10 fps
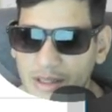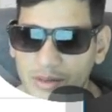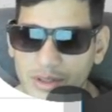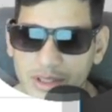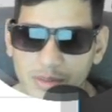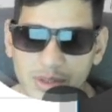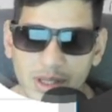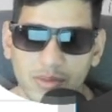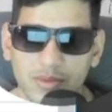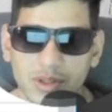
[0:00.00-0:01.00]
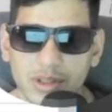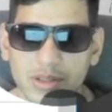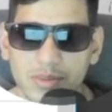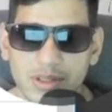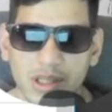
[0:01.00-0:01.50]
Nós temos aí um vídeo aí
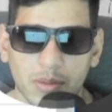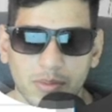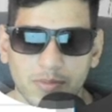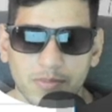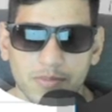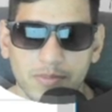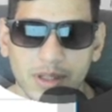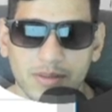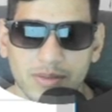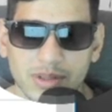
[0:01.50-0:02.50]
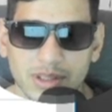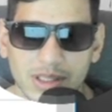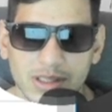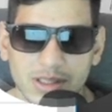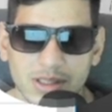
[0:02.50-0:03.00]
especial para
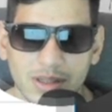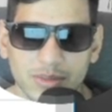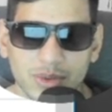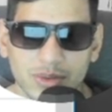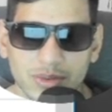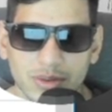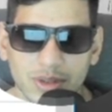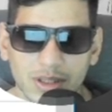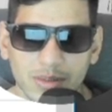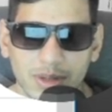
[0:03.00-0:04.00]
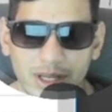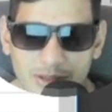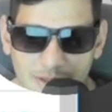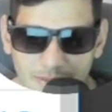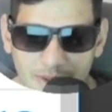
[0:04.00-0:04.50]
vocês. Tamo junto, um grande
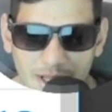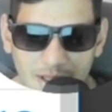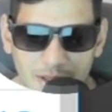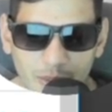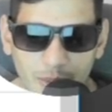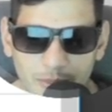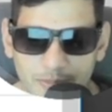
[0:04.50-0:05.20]
abraço e valeu.